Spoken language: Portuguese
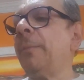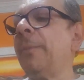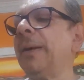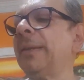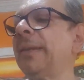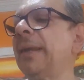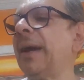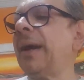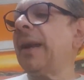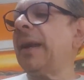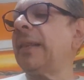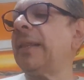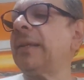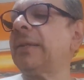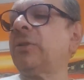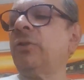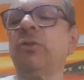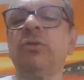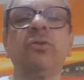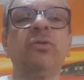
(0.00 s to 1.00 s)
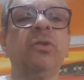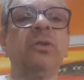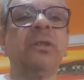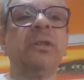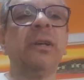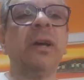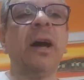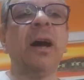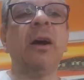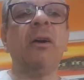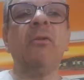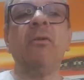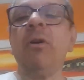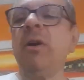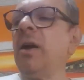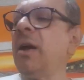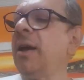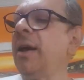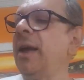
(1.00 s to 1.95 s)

uma degradação social,